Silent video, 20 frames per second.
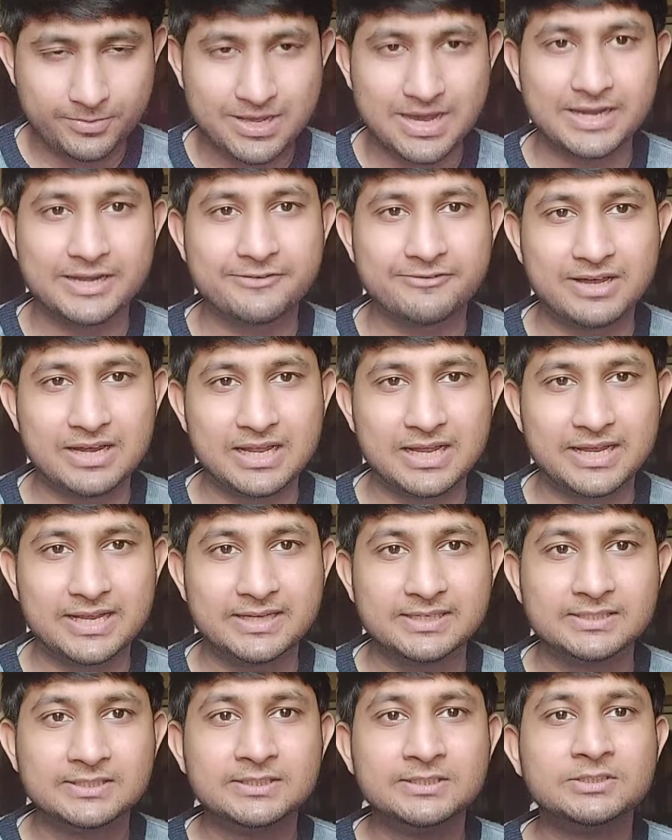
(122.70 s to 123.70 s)
भी आने वाला
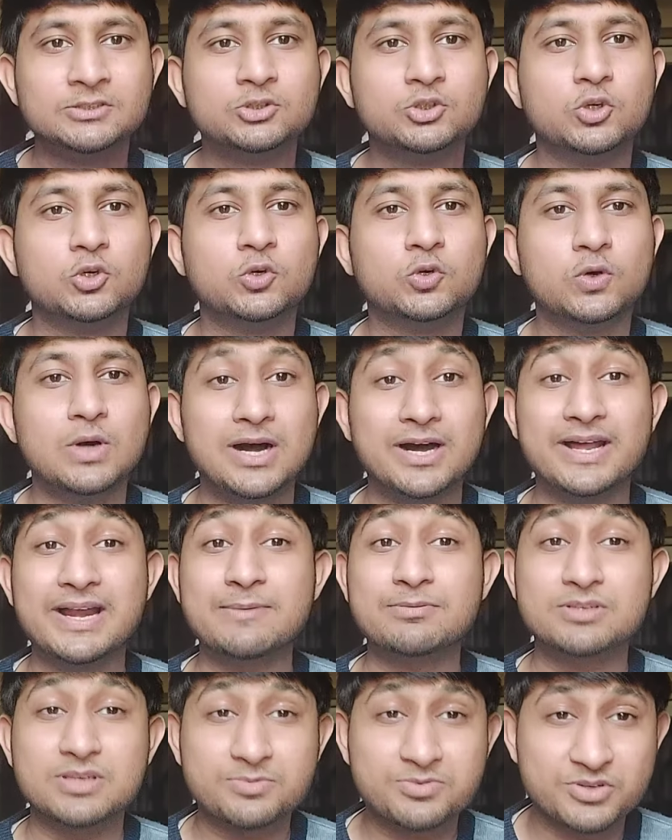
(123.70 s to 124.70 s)
है तो अगर
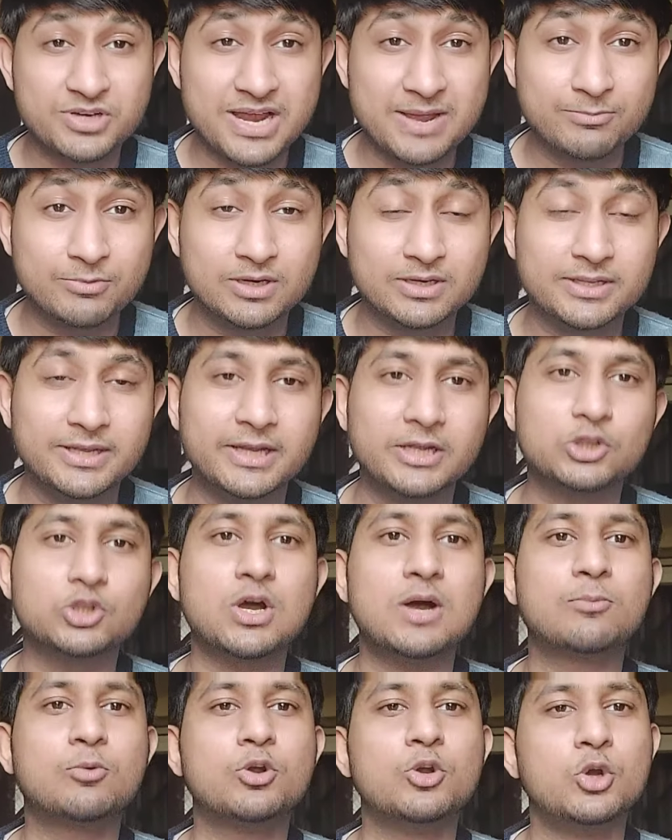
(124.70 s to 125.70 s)
आप सब्सक्राइब कर देंगे
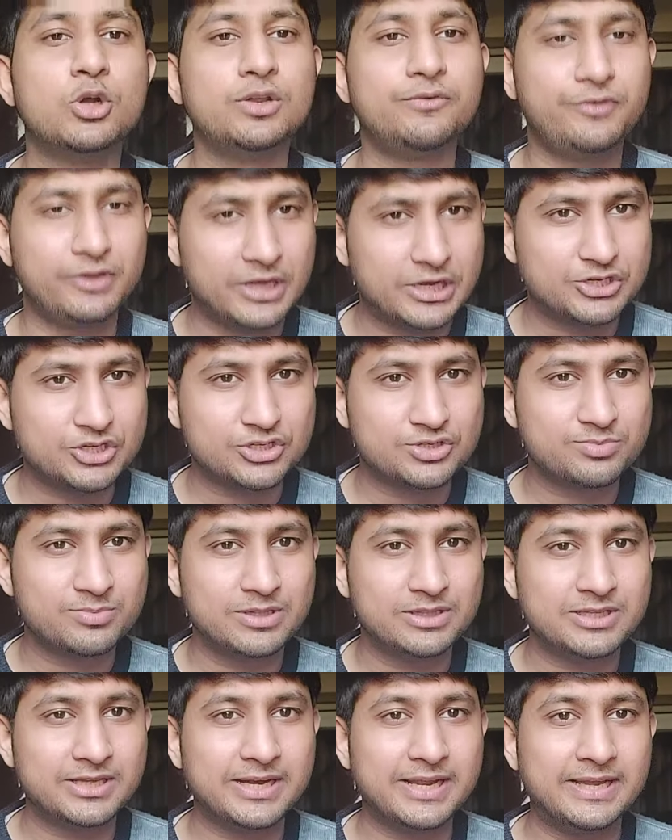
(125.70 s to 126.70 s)
तो आपको नोटिफिकेशन
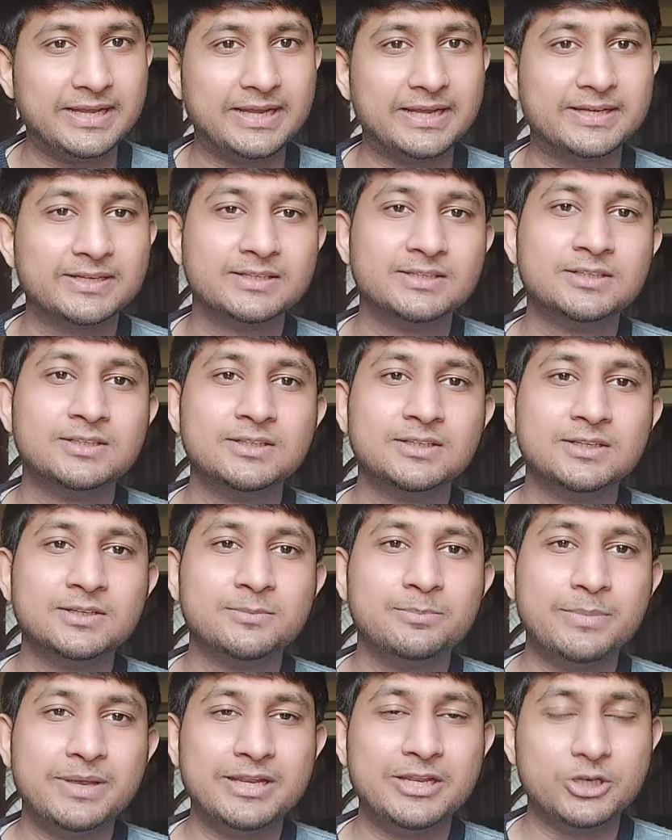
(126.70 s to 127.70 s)
मिलते रहेंगे
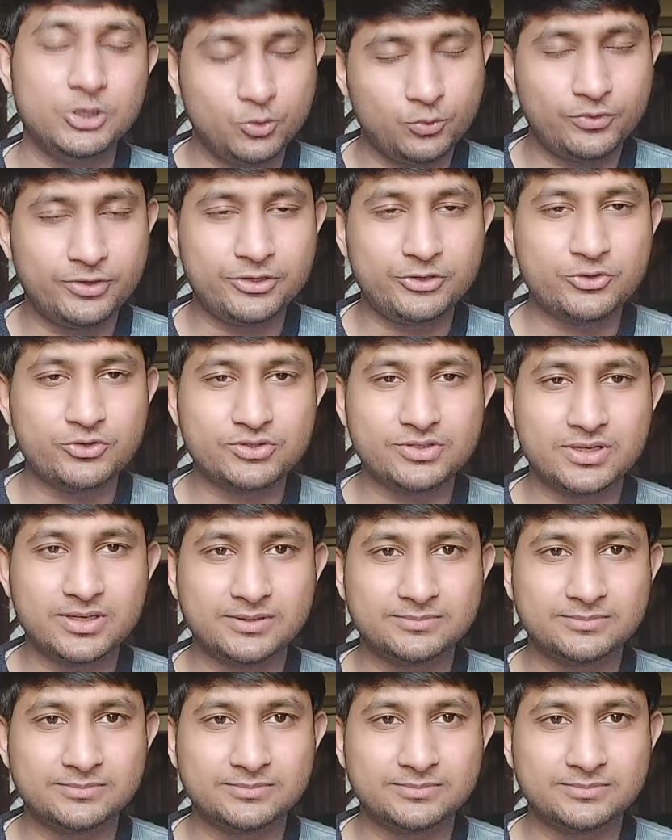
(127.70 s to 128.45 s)
मेरी न्यू वीडियोज़